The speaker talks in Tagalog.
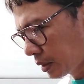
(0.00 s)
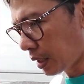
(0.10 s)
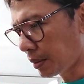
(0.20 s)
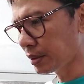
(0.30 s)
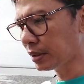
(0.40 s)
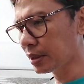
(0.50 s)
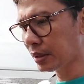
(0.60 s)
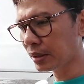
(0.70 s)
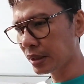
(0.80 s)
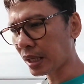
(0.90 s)
Ang
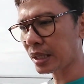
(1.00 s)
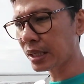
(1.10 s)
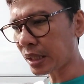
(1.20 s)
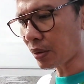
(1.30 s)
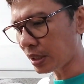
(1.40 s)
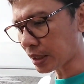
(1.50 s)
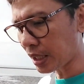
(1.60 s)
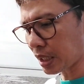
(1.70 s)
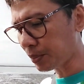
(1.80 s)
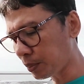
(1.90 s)
nakikita ko lang
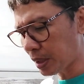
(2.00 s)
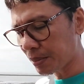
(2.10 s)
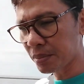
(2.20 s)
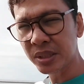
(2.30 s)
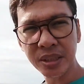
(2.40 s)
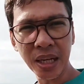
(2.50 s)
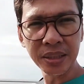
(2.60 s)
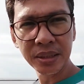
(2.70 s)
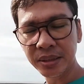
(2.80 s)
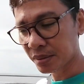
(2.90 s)
talagang problema
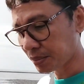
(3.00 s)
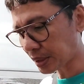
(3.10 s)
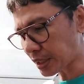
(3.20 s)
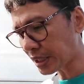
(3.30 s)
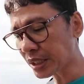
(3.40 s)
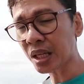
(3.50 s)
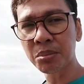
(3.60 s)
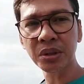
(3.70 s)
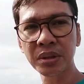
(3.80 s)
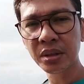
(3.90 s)
minsan, pagdating sa
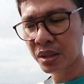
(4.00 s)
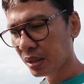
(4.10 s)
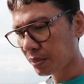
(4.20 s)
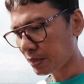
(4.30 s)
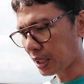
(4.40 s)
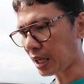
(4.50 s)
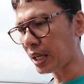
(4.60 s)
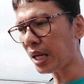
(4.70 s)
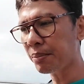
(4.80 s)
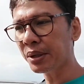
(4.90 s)
gamot,
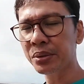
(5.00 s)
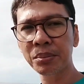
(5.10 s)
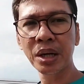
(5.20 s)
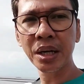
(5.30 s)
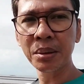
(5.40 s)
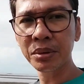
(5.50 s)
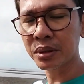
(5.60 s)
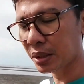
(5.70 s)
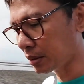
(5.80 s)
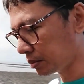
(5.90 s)
magkakalaban yung mga gamot
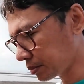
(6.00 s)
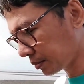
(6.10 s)
ano.